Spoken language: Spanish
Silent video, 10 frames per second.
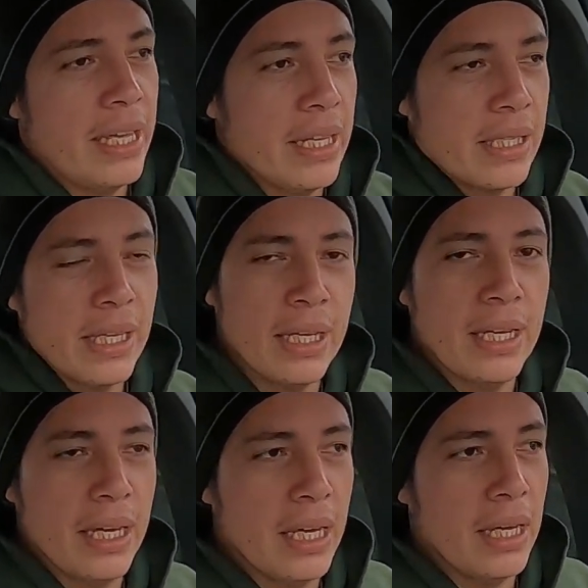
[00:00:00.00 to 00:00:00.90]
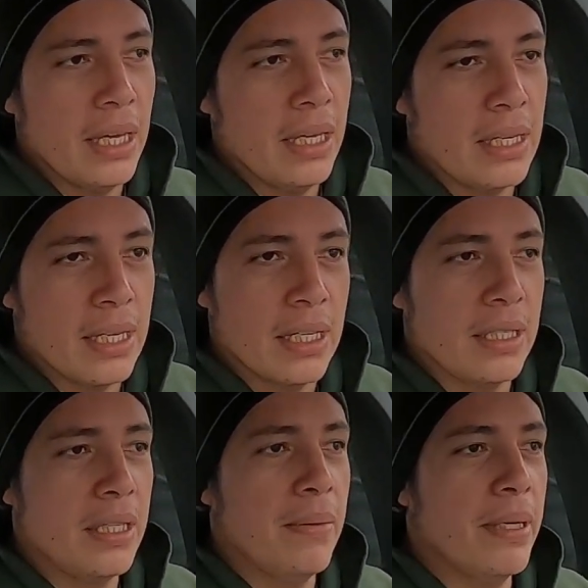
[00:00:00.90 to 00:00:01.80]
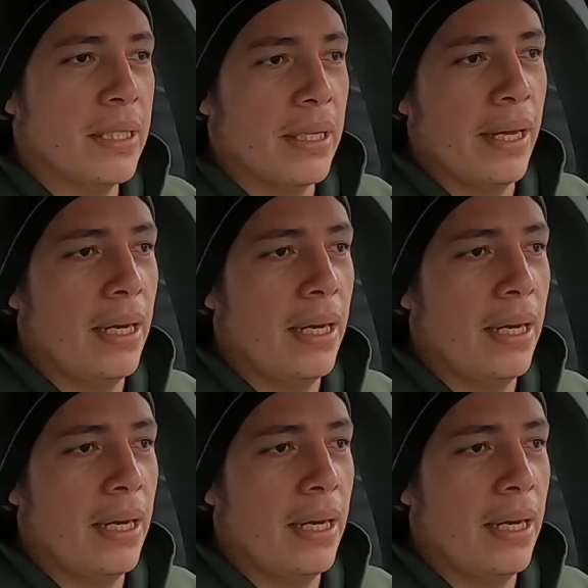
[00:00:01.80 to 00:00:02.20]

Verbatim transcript: es de que recibes